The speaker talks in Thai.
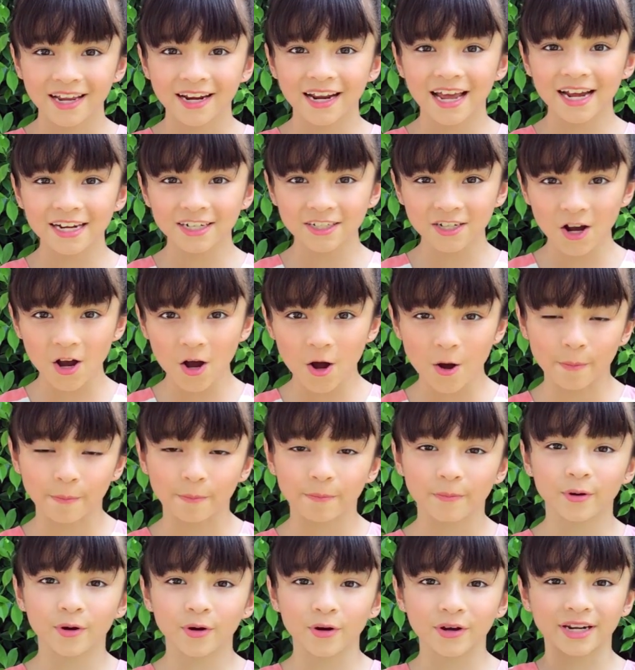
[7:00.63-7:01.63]
ถ้าชอบ
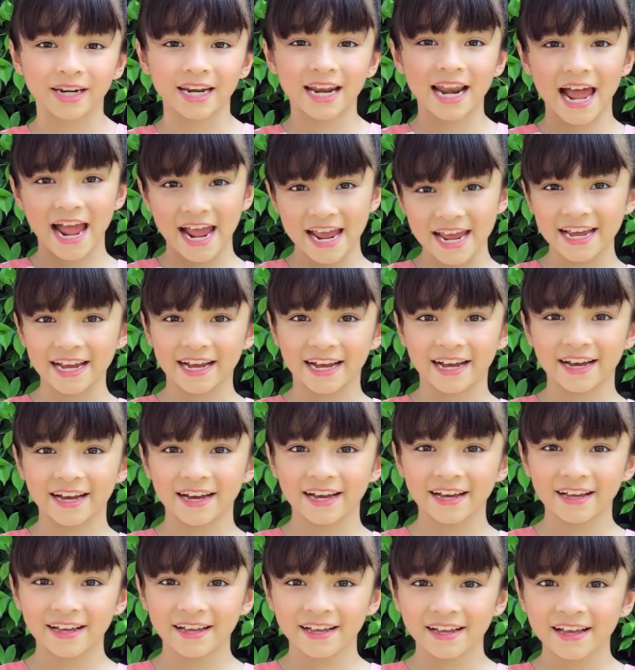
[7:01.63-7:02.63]
กดไลค์
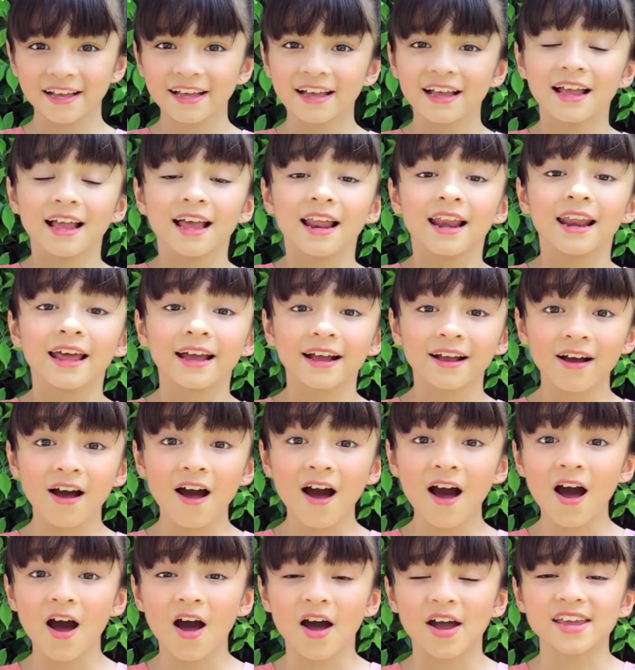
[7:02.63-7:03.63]
และ
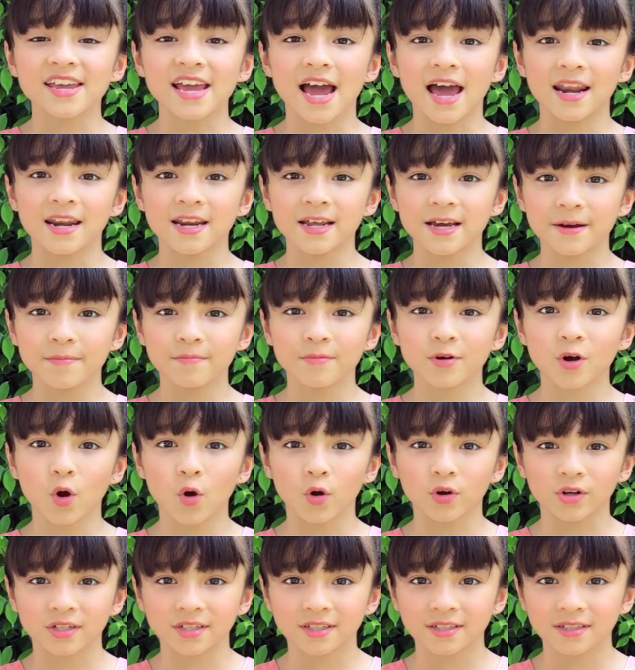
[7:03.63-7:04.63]
ก็อย่าลืมก
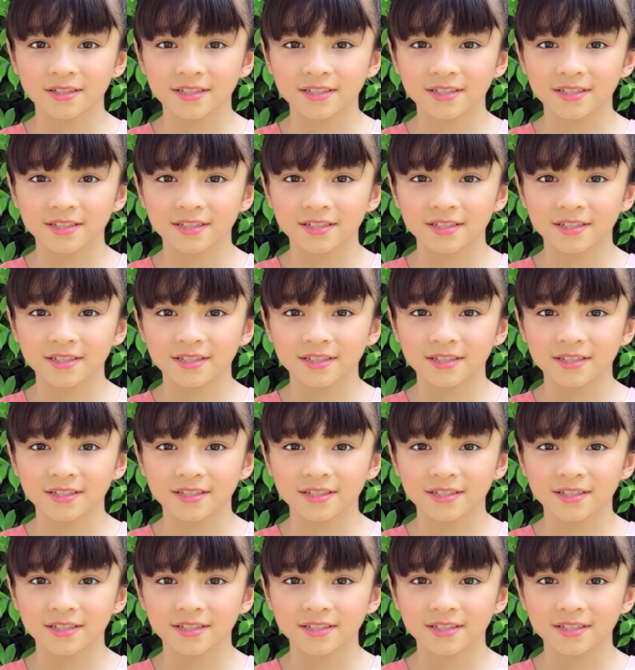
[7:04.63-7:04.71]
ด